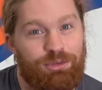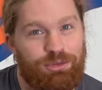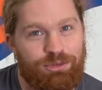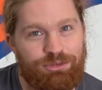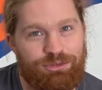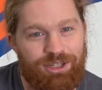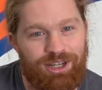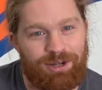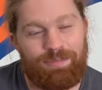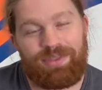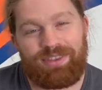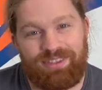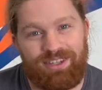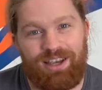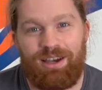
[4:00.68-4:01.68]
Donc
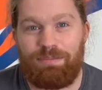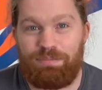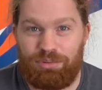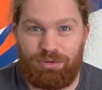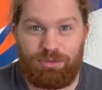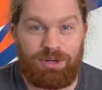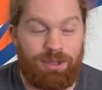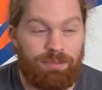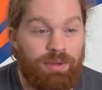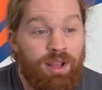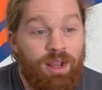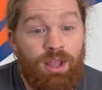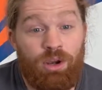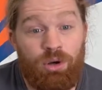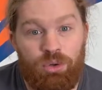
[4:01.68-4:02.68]
voilà, ça, problème.
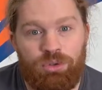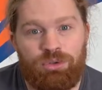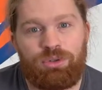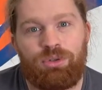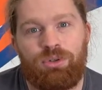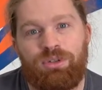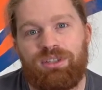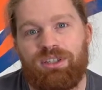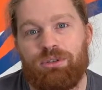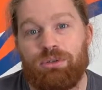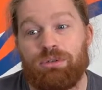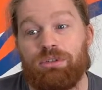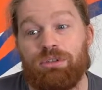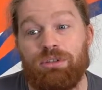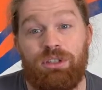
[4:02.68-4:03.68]
L'autre truc, c'est
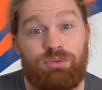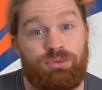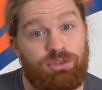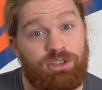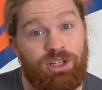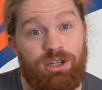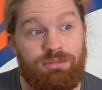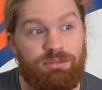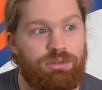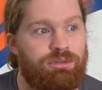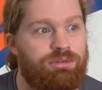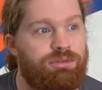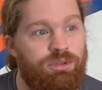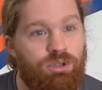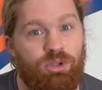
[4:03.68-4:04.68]
que il faut quand même
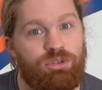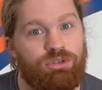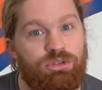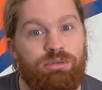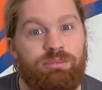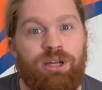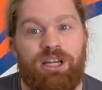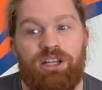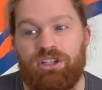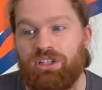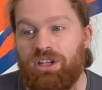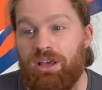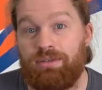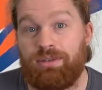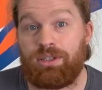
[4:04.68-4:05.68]
rendre
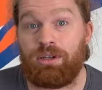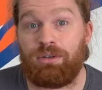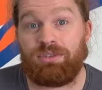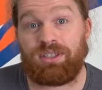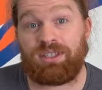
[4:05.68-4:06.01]
hommage à Villeneuve,